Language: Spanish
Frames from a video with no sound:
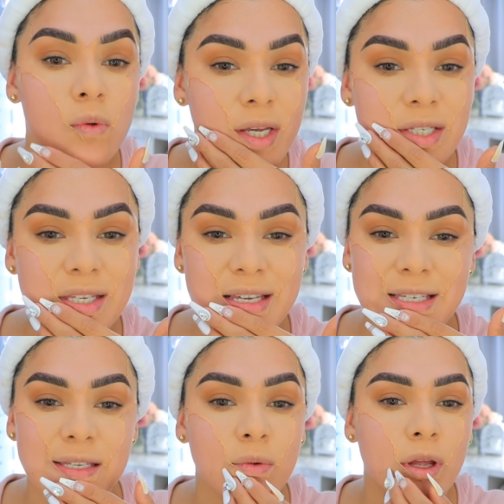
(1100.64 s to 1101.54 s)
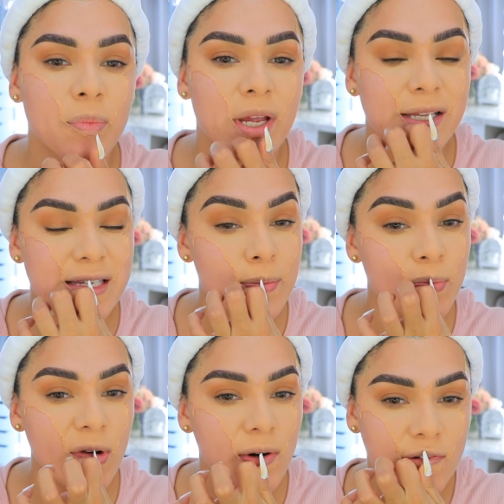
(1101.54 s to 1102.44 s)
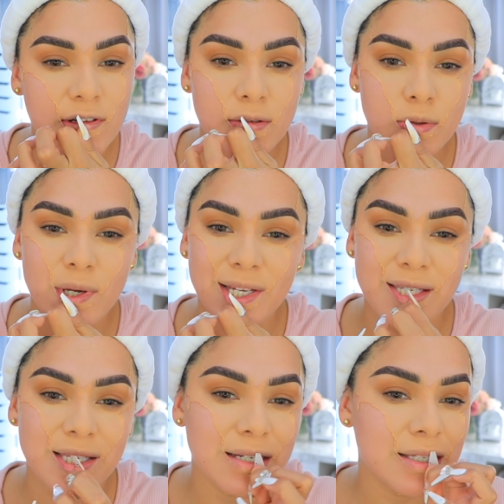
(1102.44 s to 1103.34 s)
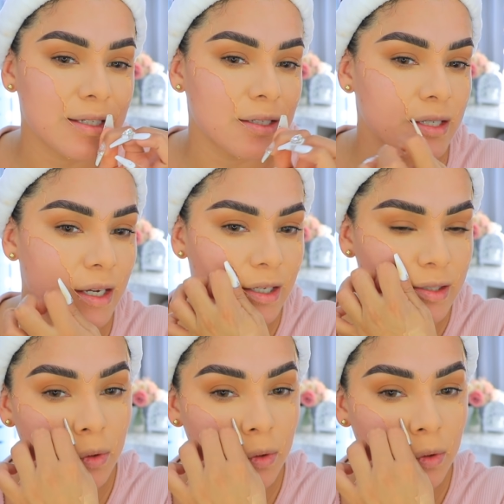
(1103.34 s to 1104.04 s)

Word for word: No existe una piel sin poros, no existe, chicas,